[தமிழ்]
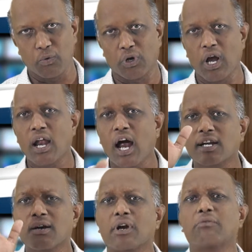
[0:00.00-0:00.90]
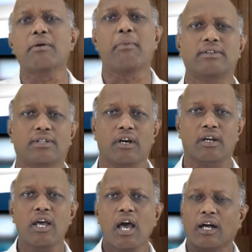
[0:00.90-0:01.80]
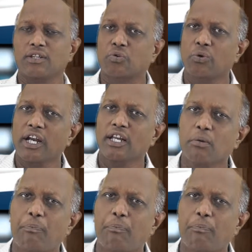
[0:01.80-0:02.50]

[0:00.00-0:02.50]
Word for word: ஒரு நாள் ஆண்டவர் அவனை மாற்றினார் அந்த குடியிலிருந்து